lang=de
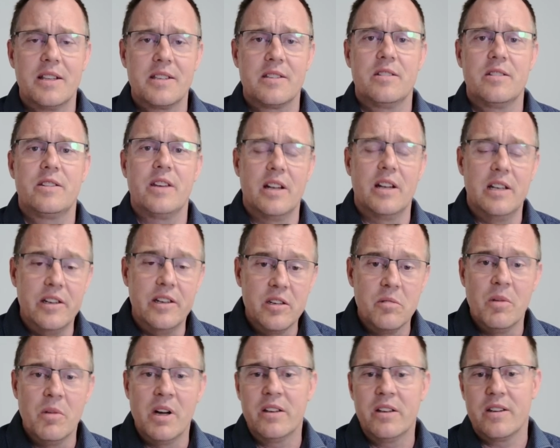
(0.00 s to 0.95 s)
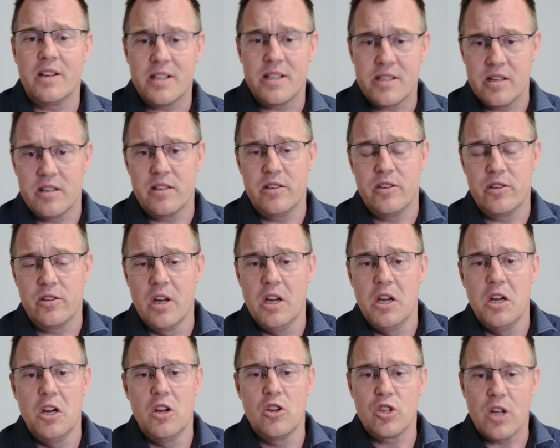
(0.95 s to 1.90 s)
hat sich der Lindemann tatsächlich
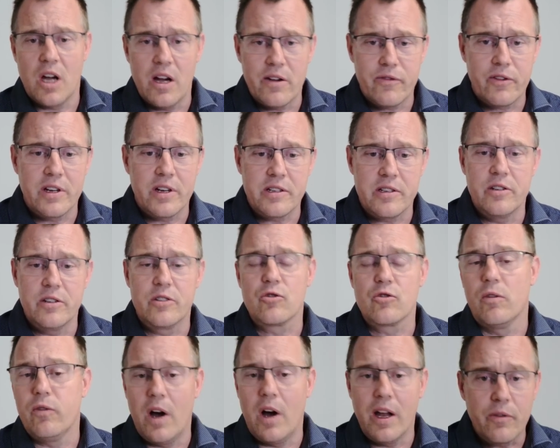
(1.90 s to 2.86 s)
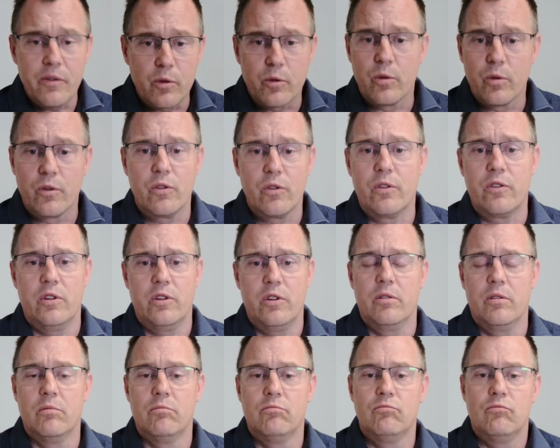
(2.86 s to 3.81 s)
strafrechtlich zur Verantwortung zu
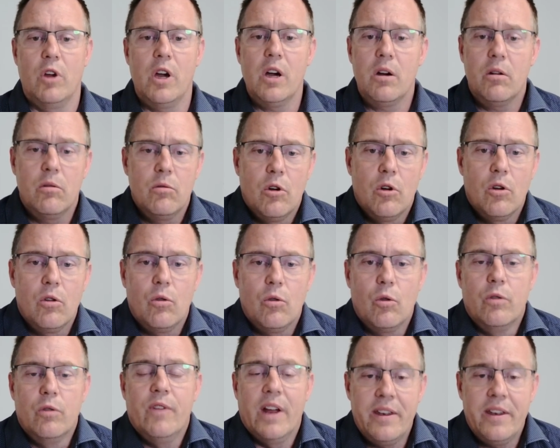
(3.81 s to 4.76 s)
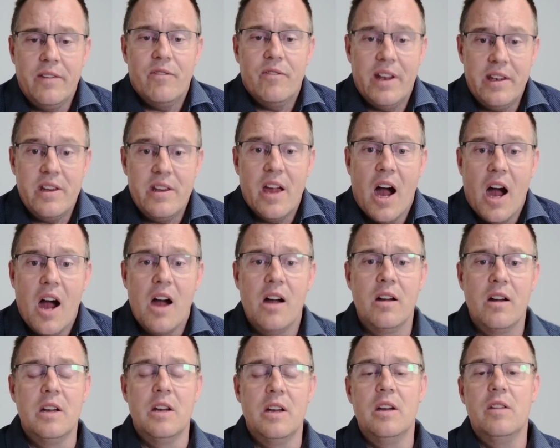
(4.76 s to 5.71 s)
ziehen. Ja, und wenn, wenn
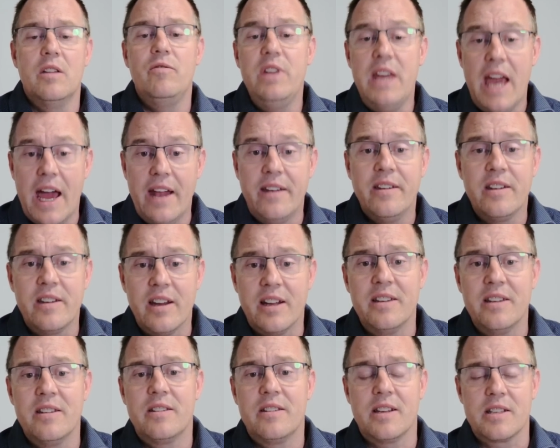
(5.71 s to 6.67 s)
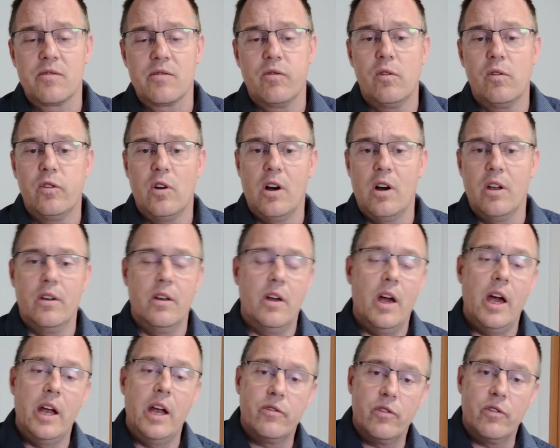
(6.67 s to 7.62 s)
ja, wie endet dann das Verfahren?
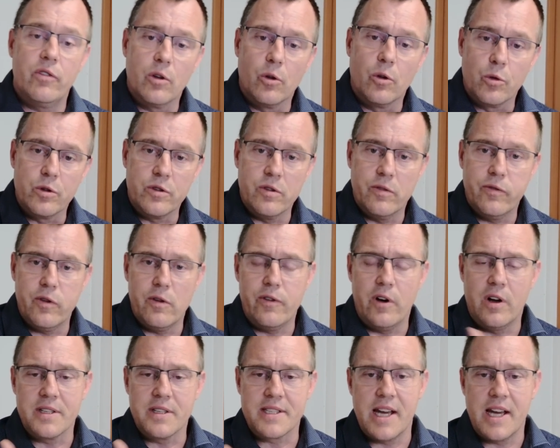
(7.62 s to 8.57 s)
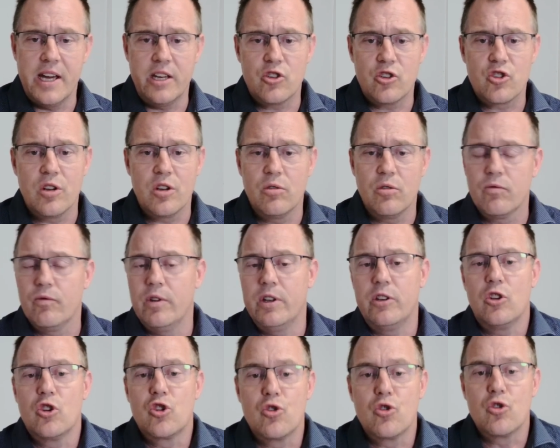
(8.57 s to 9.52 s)
Entweder durch eine Verfahrenseinstellung, wenn
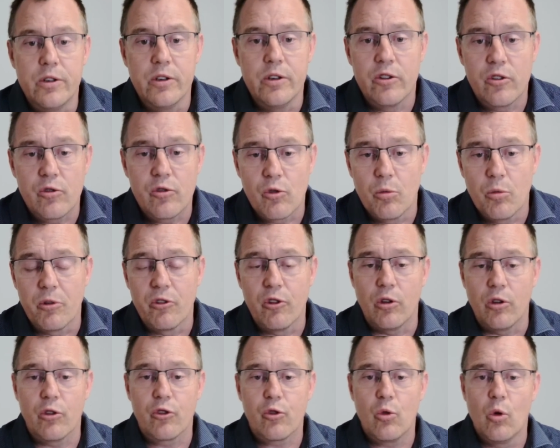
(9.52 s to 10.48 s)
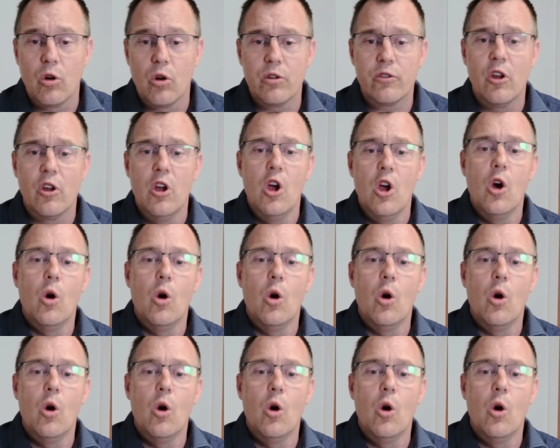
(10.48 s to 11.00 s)
die Schuld nicht so besonders hoch ist,